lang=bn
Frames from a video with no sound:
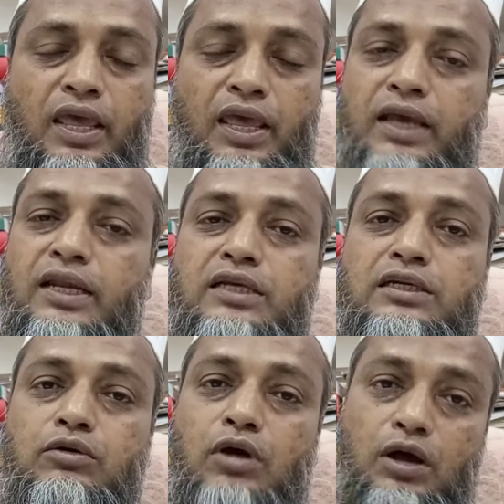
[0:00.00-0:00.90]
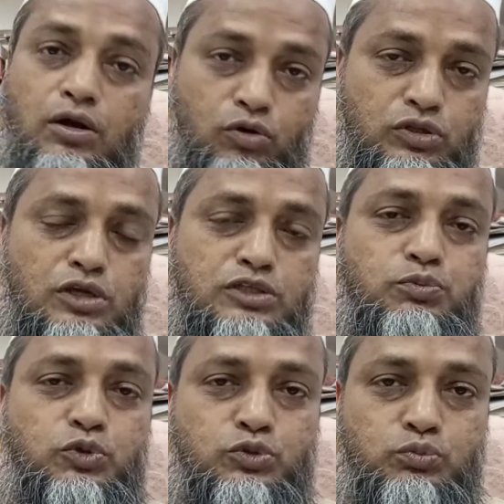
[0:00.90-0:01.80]
এখানে একটা কথা
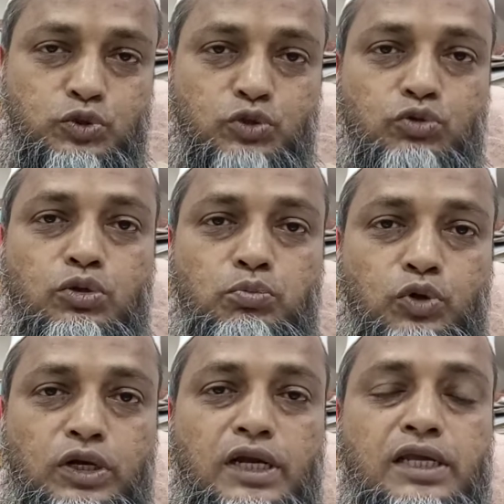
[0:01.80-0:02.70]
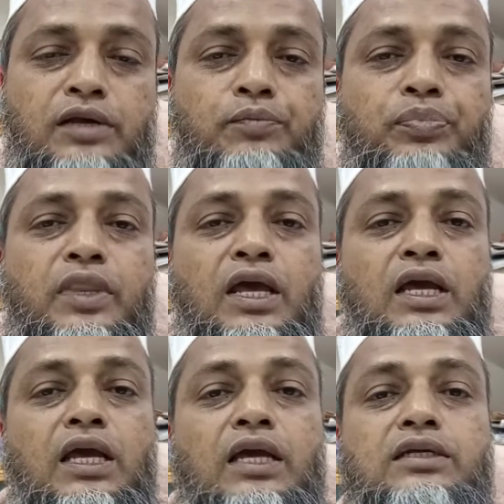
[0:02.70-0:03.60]
প্রসঙ্গত আমি বলে রাখি
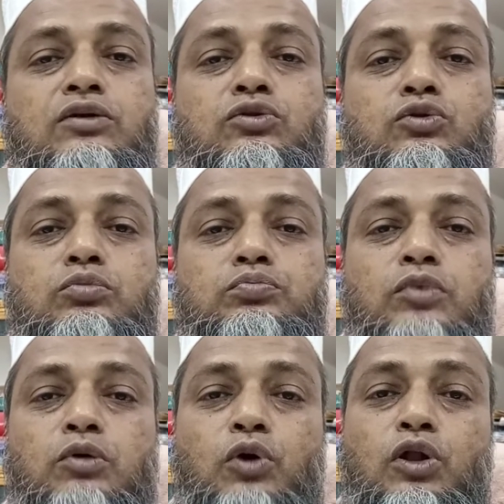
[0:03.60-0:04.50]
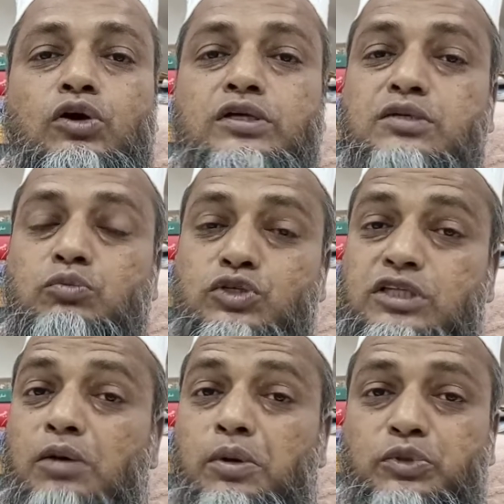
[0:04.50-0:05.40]
এটা কিন্তু বলা হয়েছে
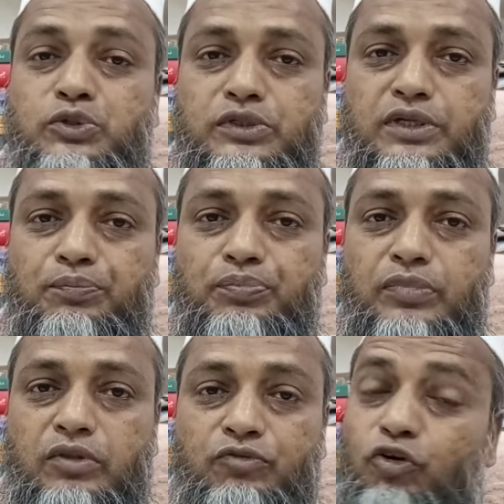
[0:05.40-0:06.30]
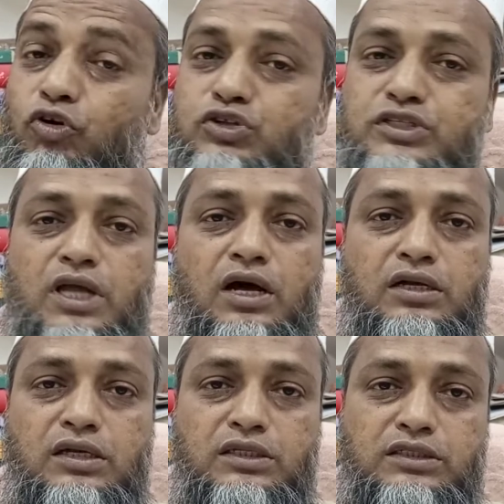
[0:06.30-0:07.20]
মুস্তাহাবের বিষয়টা ফরজ না
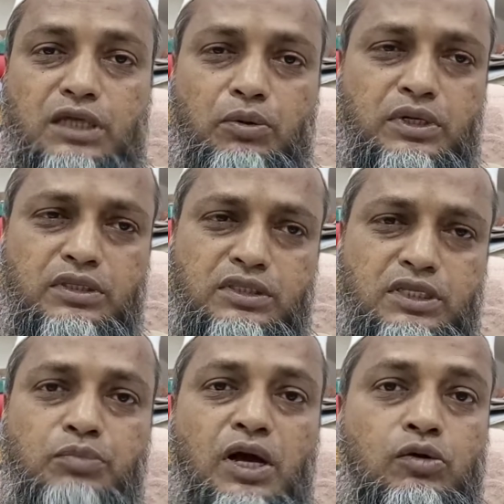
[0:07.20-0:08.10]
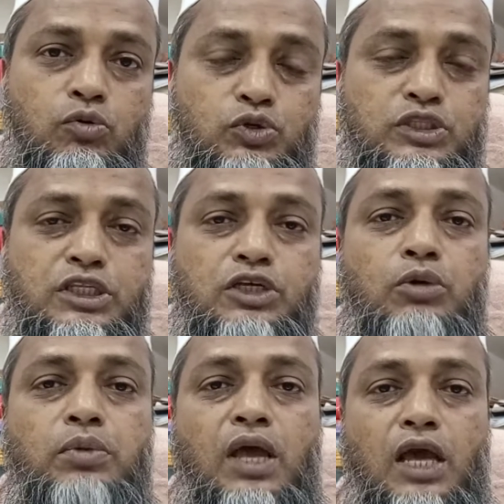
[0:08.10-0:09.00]
যে আমাকে তিন ভাগ করতেই
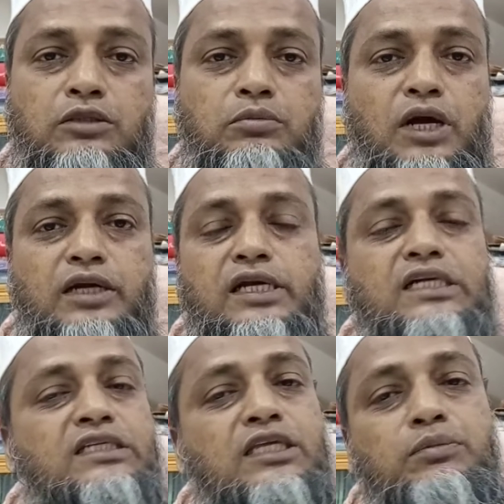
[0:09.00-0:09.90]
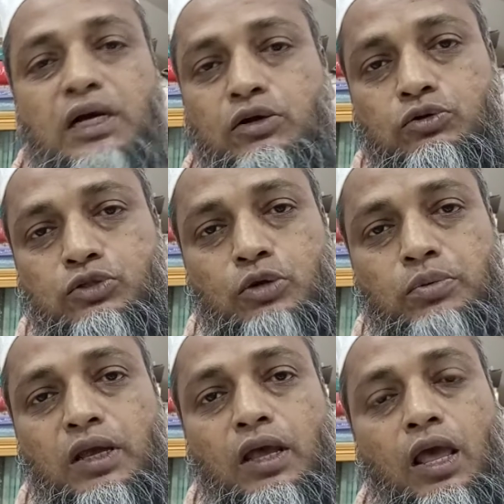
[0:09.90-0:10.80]
হবে একদম কাটা কাটে তিন ভাগ করতে হবে
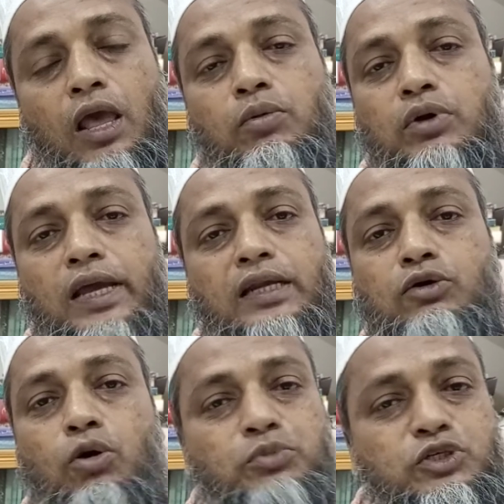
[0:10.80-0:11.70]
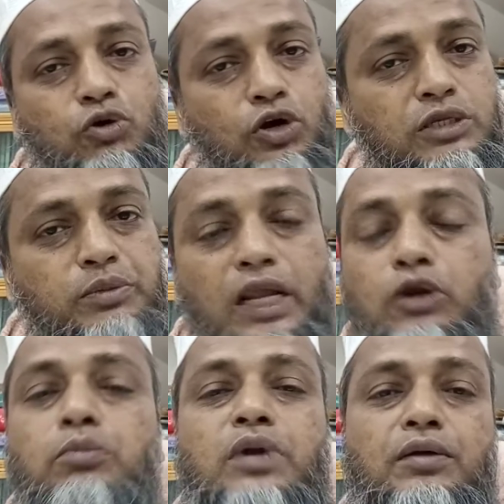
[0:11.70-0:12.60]
এবং এখানে কম বেশি করা যাবে না
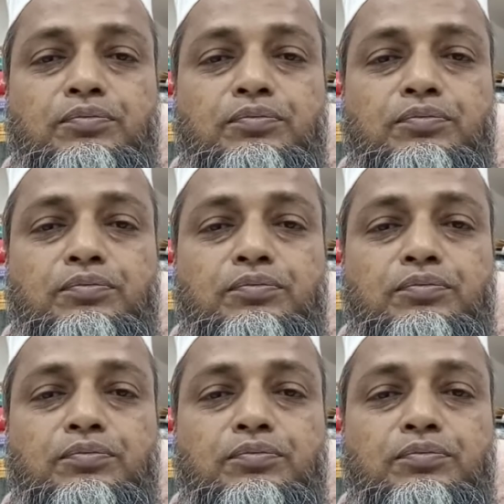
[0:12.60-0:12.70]
এরকম না